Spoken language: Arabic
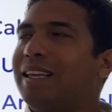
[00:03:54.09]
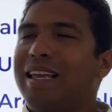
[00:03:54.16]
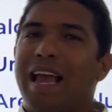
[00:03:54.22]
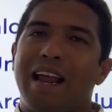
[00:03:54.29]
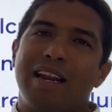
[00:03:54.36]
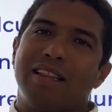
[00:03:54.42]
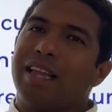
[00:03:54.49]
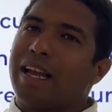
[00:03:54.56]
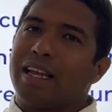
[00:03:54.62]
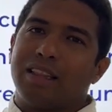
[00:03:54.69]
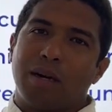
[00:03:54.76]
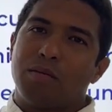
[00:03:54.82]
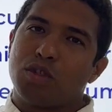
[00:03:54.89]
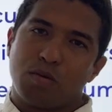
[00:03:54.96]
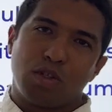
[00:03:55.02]
يعني
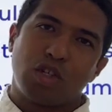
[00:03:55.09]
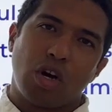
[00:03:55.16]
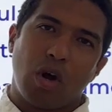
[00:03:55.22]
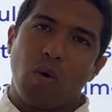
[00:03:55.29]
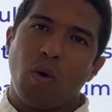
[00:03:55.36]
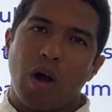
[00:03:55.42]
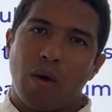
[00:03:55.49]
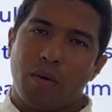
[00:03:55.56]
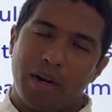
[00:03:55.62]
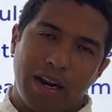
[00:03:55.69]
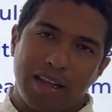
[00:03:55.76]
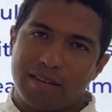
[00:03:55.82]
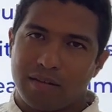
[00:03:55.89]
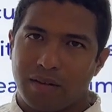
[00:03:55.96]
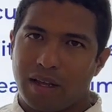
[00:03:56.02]
الدكاتره مش بيشرحوها
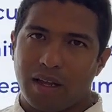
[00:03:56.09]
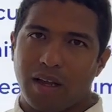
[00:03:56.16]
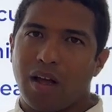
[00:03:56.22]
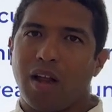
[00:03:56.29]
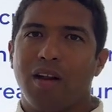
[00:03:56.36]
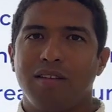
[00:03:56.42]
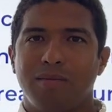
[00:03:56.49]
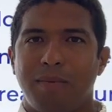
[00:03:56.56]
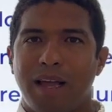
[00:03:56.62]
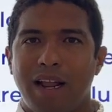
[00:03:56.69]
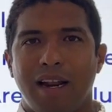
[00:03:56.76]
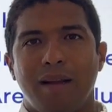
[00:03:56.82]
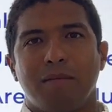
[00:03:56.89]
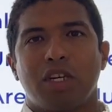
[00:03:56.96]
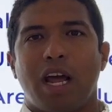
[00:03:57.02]
والناس فخلاص بقى
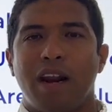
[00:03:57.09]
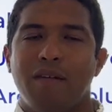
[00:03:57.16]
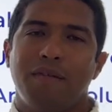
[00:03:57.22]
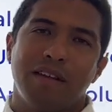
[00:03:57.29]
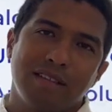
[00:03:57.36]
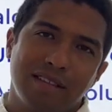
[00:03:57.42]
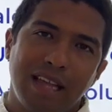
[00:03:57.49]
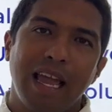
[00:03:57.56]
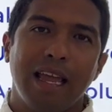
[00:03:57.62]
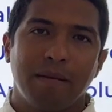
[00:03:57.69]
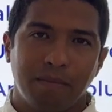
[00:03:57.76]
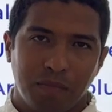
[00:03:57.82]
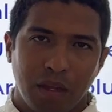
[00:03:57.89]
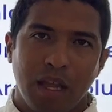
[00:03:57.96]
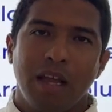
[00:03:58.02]
اللي مش عارفها ازاي